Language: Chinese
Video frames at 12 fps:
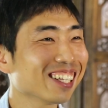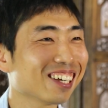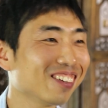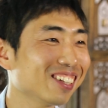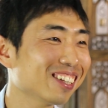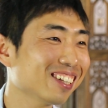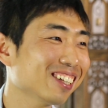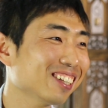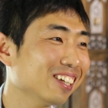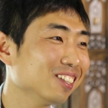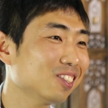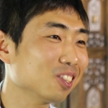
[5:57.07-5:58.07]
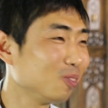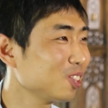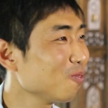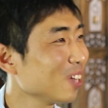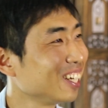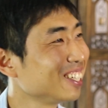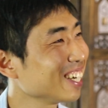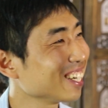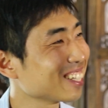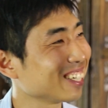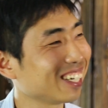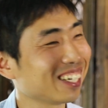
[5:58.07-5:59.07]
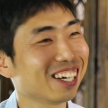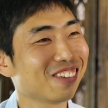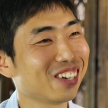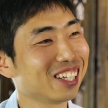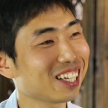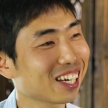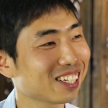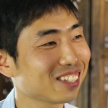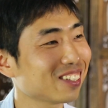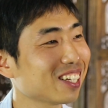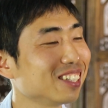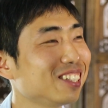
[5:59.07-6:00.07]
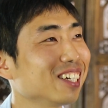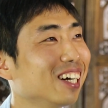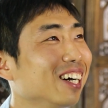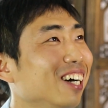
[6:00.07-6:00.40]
他说，他怎么就变成这样子了？然后反正大概就这样讲。